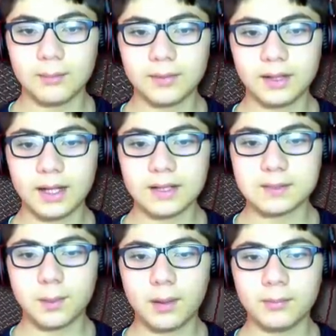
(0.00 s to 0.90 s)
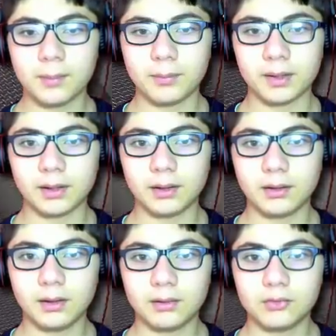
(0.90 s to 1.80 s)
Ha bir de gel spam yap bana.
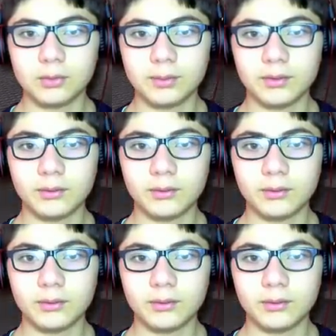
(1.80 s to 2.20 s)
Ha full